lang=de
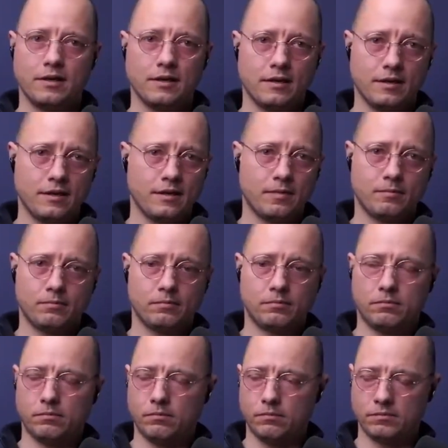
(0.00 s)

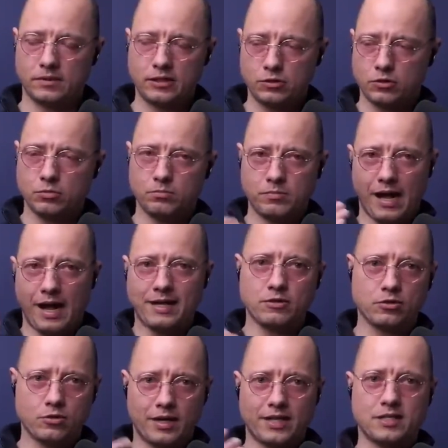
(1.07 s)
ähm, dass du
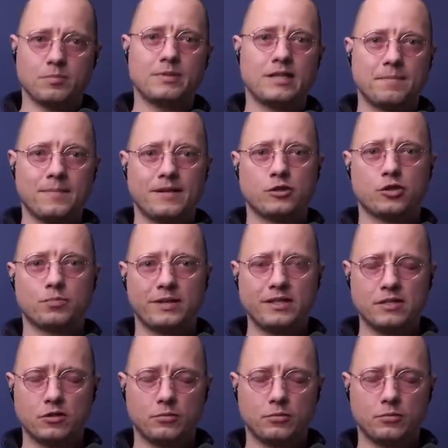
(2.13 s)
eins zu eins mit jemandem sprichst,